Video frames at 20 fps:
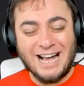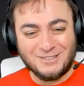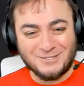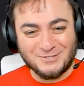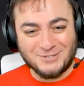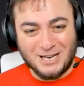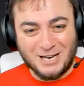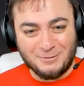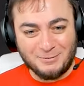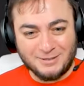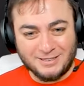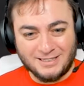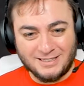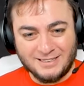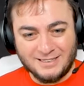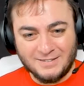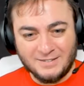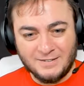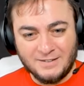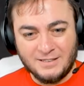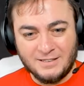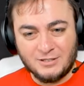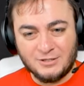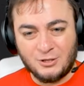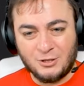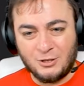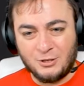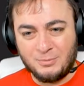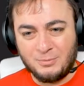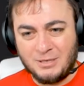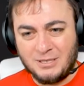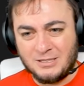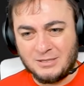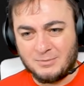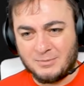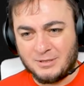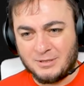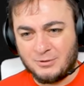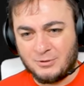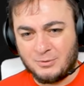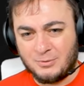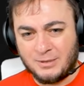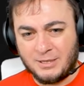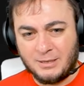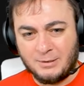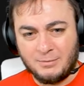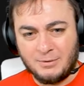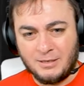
Güzel bir şey olmaz mı? Dur bakayım.